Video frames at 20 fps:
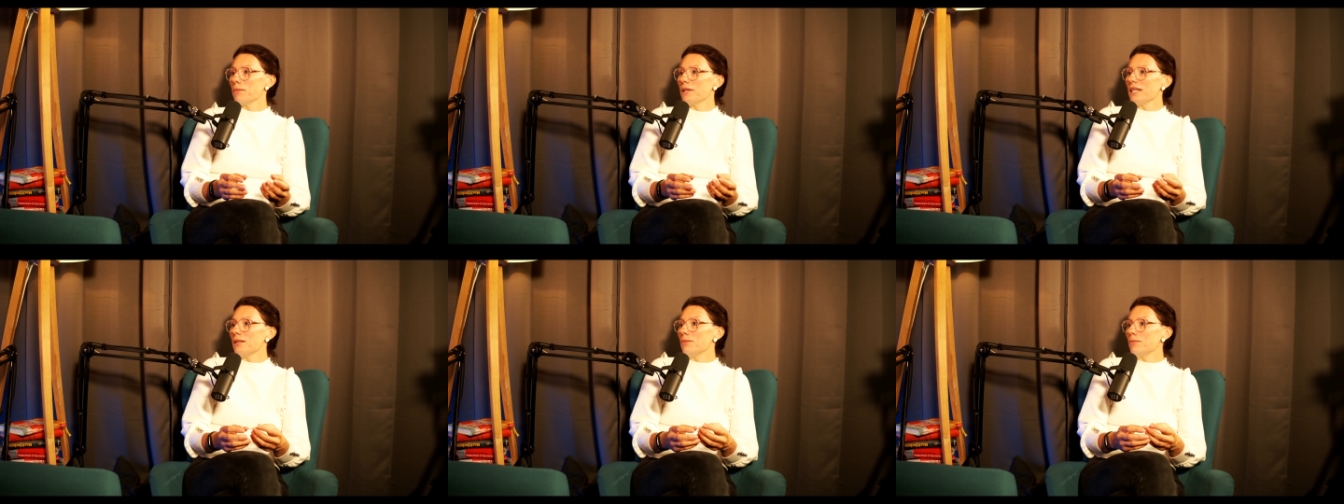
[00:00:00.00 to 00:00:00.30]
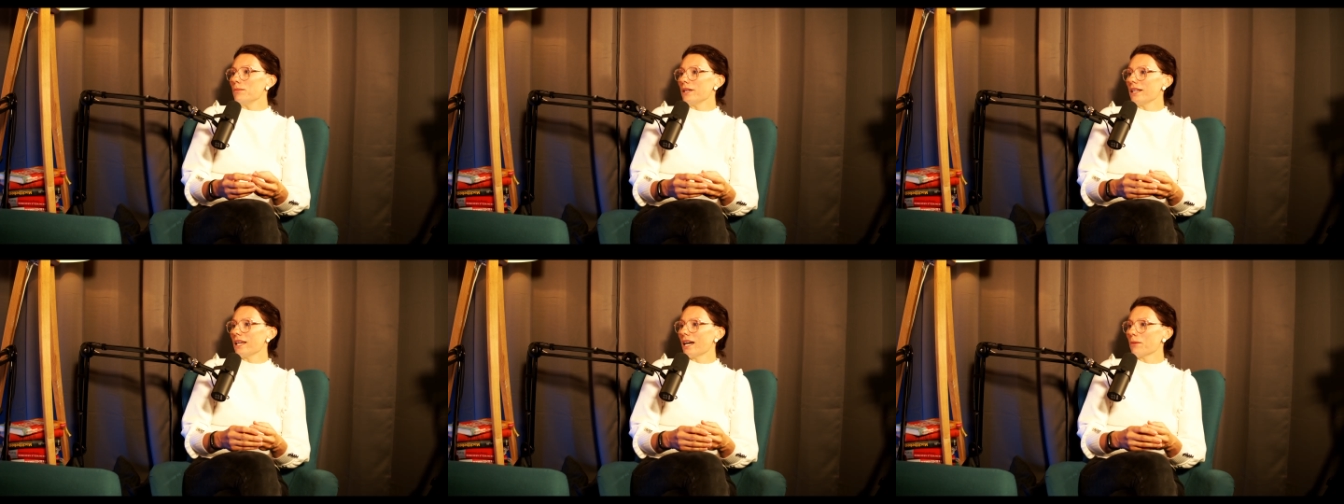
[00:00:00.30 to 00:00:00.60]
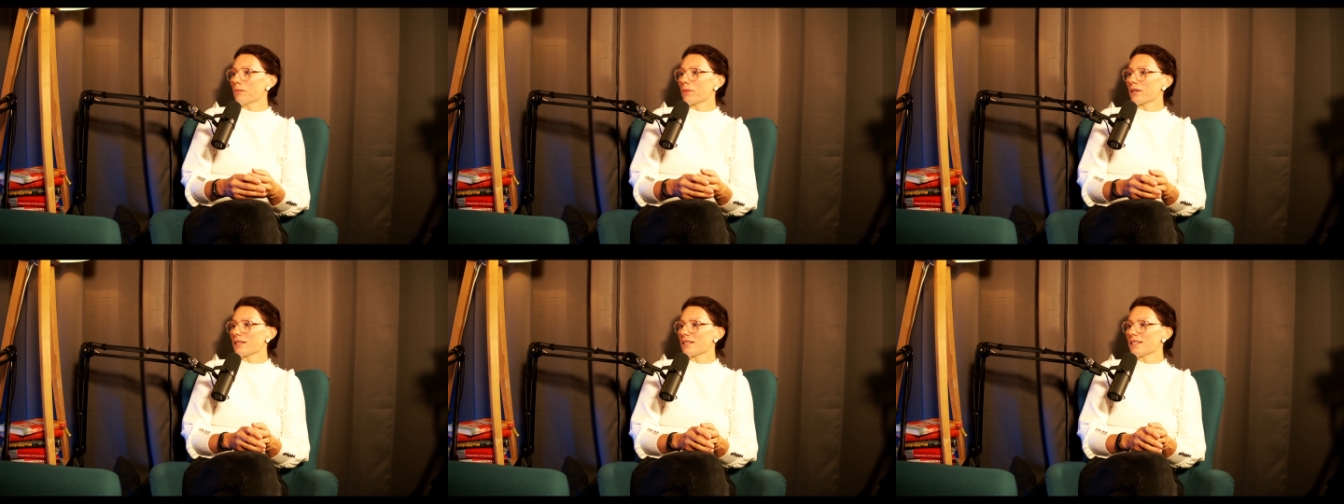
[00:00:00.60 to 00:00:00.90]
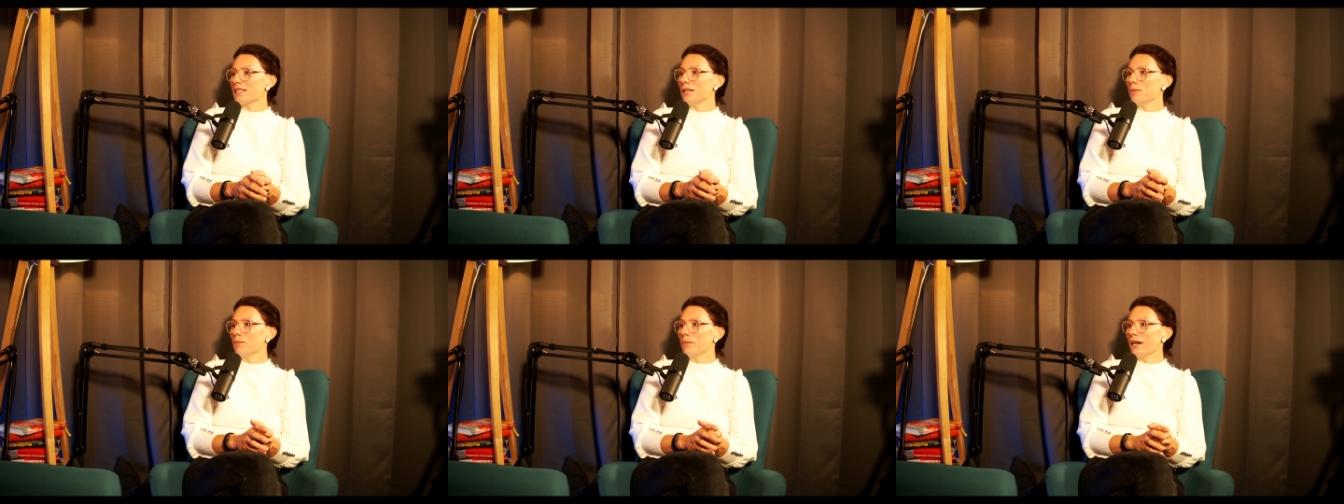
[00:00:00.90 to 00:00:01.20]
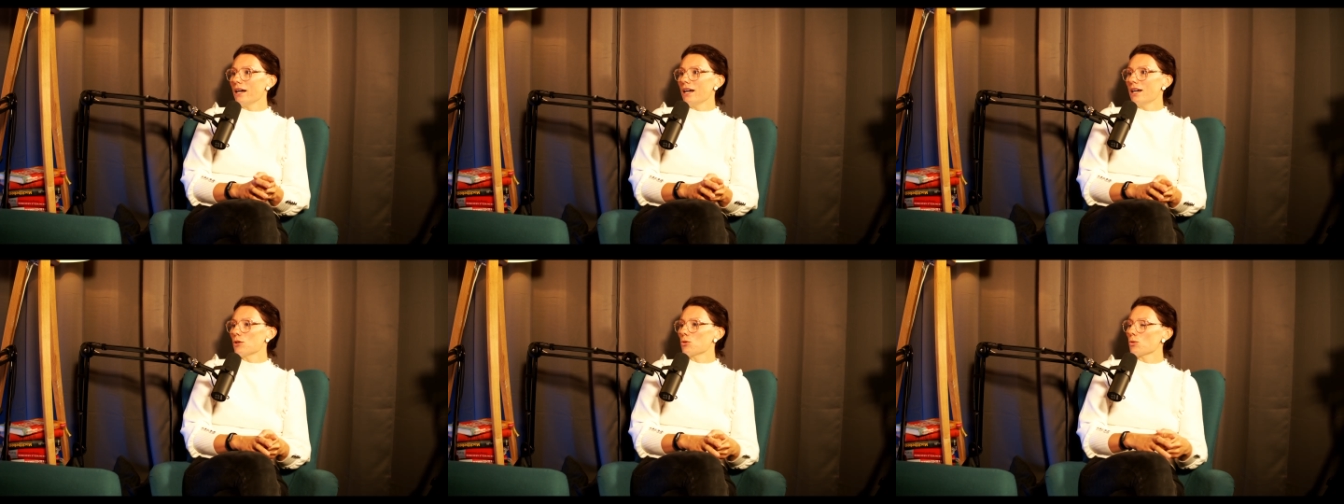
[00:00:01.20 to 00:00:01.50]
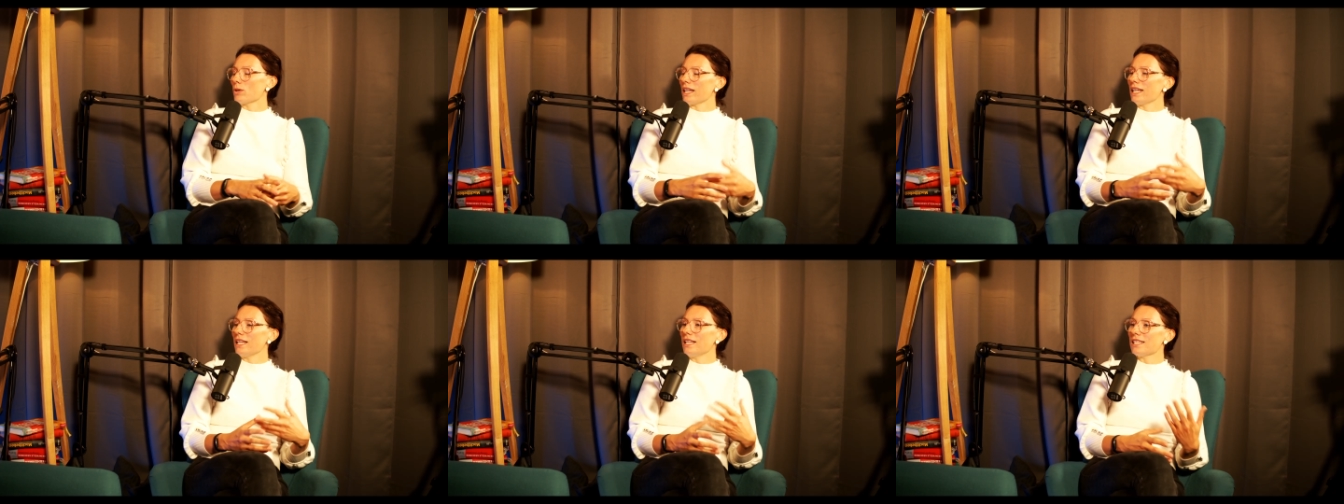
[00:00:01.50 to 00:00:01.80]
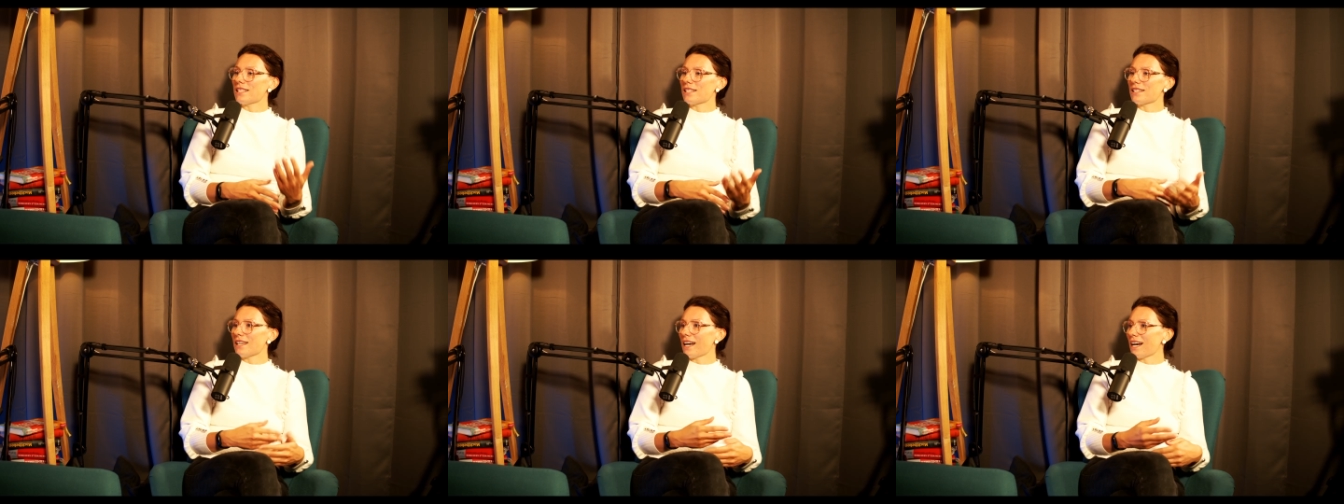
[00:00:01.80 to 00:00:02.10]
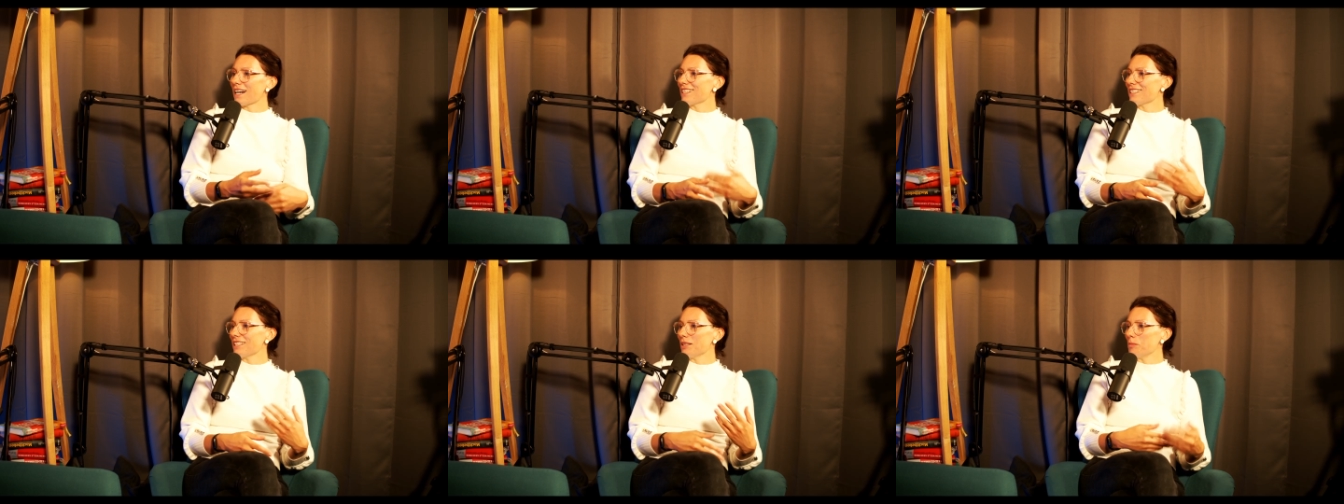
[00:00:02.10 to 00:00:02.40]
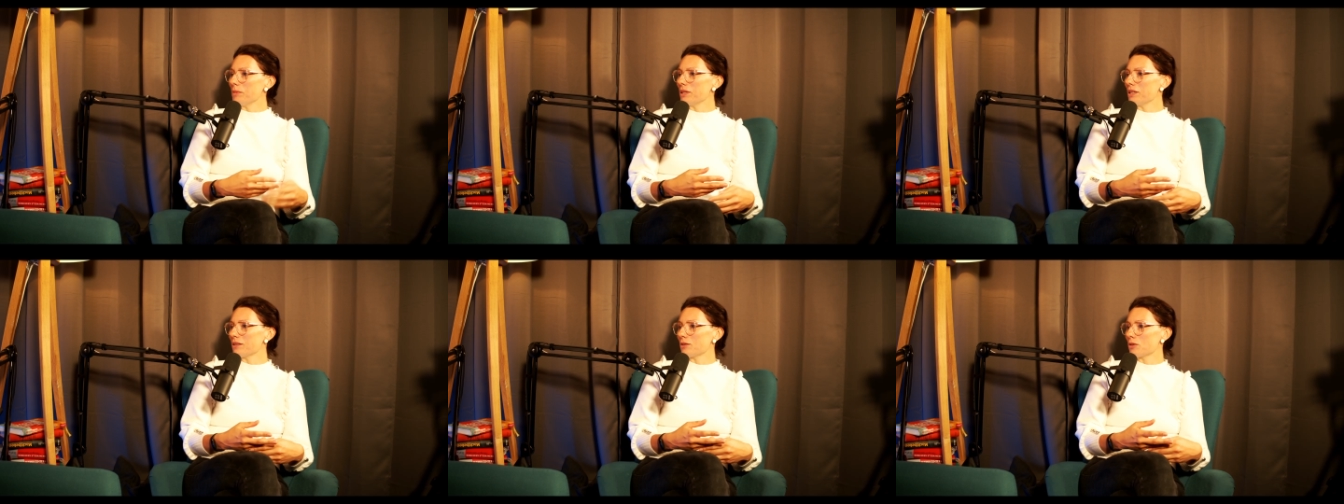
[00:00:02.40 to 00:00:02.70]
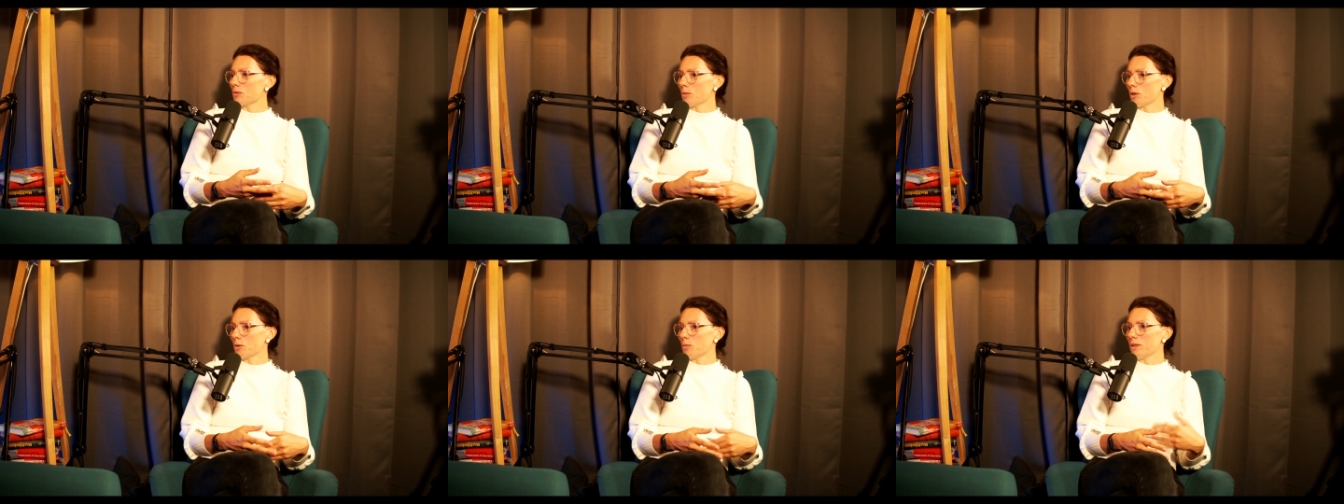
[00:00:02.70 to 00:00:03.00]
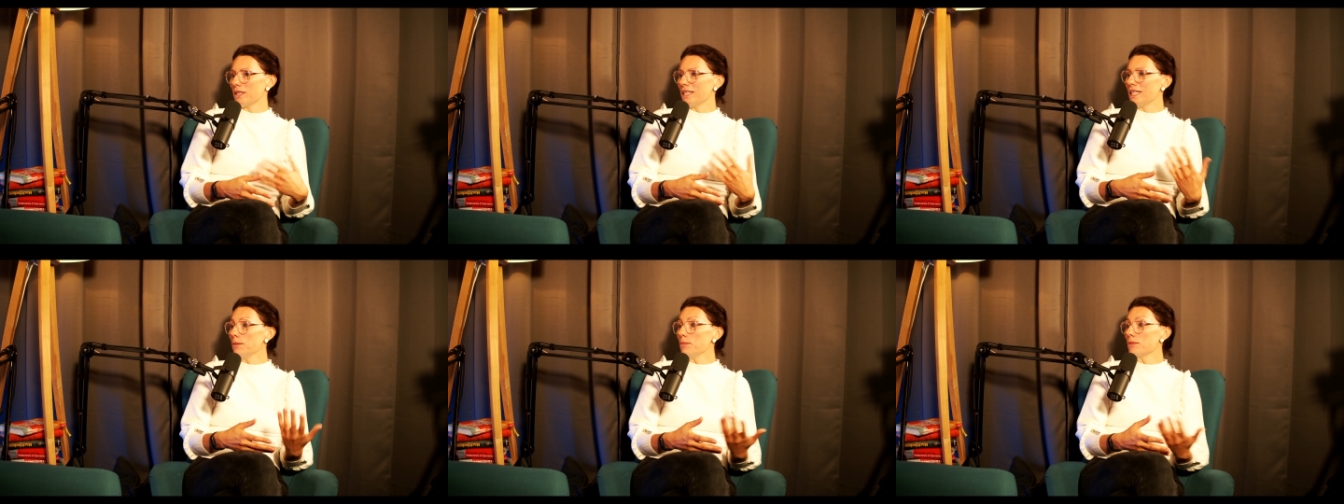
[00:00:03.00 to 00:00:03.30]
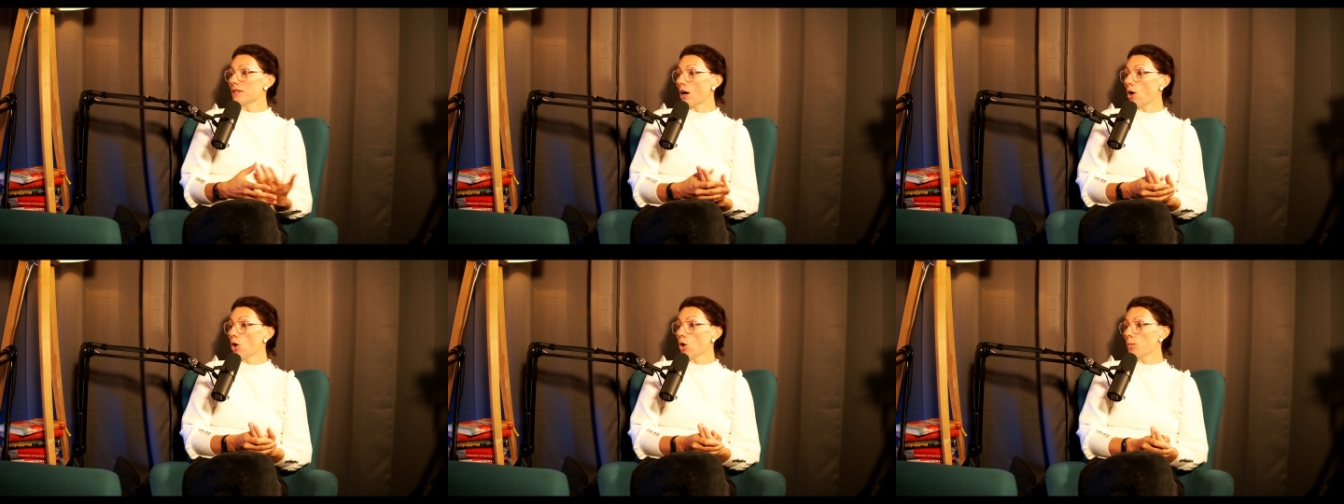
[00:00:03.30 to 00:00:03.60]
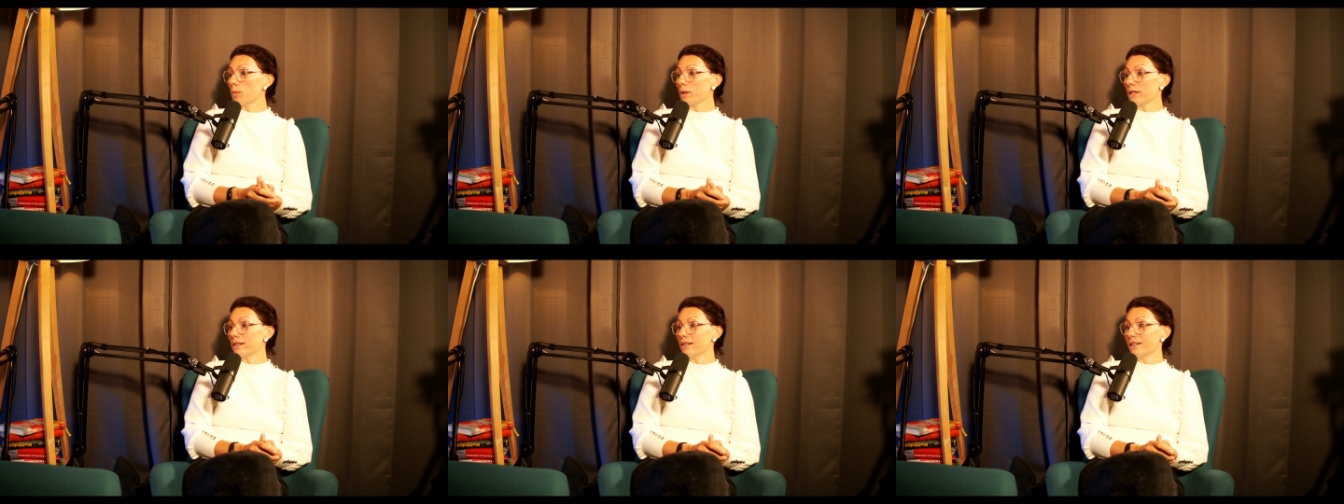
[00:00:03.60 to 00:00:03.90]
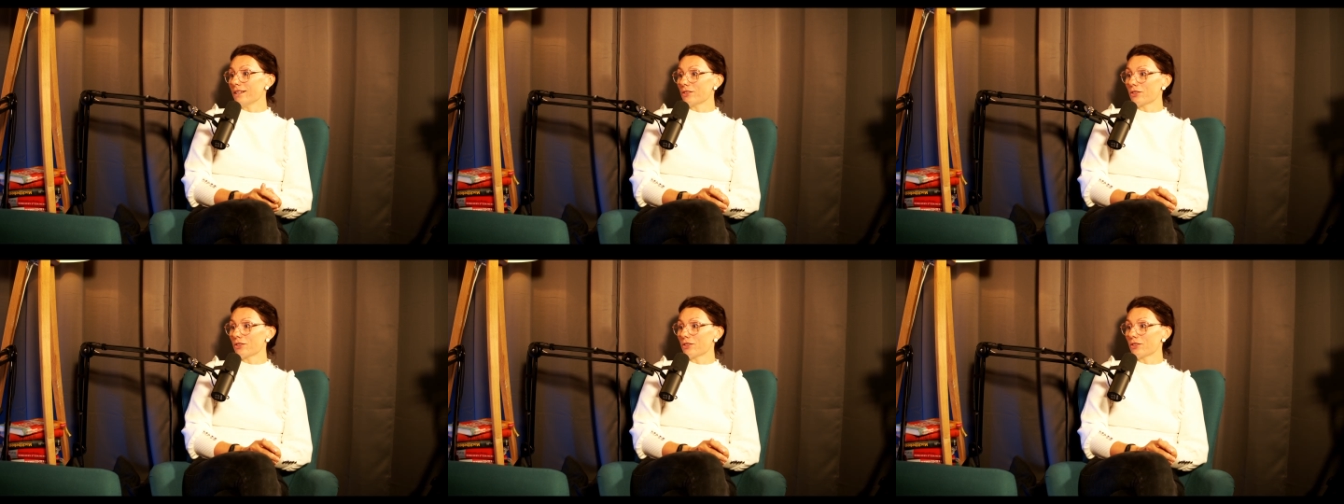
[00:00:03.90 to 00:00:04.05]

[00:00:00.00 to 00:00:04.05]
bieten mir ja im Prinzip so ähnliche Sachen, die mir zum Beispiel Teams auch bietet.